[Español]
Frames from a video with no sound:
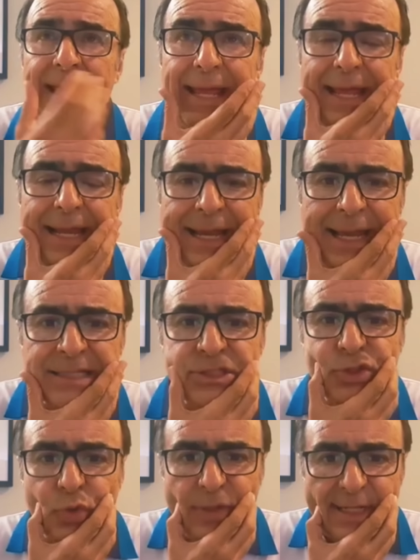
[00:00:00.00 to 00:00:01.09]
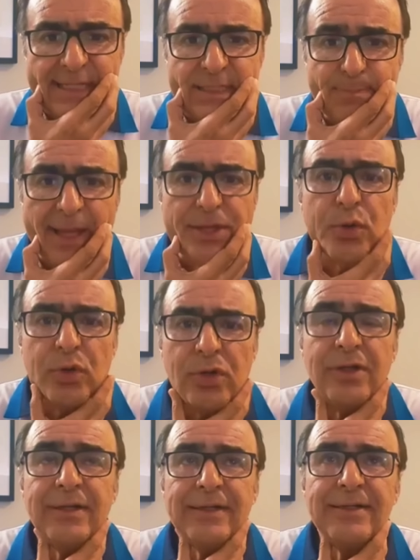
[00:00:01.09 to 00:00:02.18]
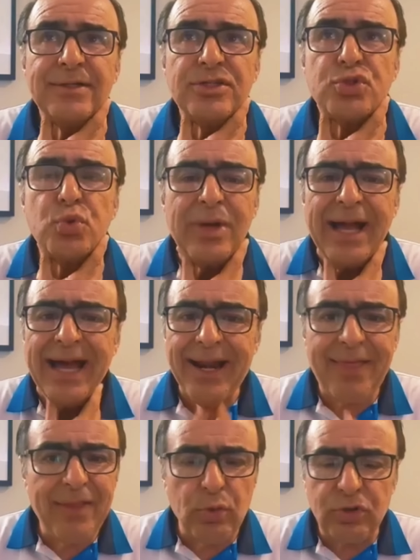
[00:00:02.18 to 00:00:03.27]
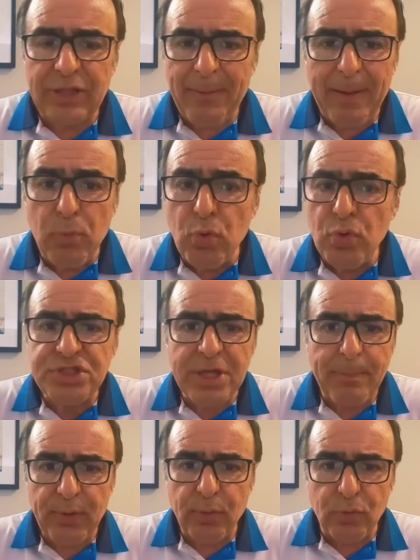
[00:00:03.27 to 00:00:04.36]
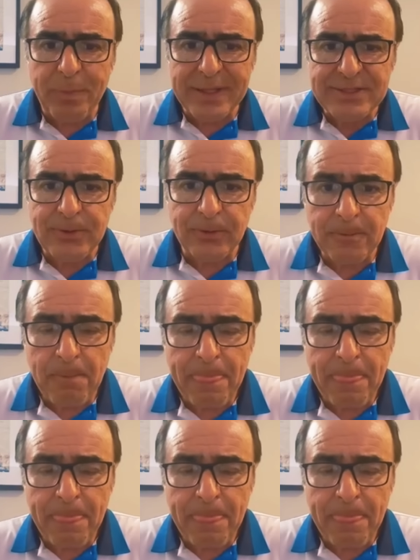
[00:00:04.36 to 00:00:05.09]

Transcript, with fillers: El gesto del español, su cara denotaba mucha preocupación.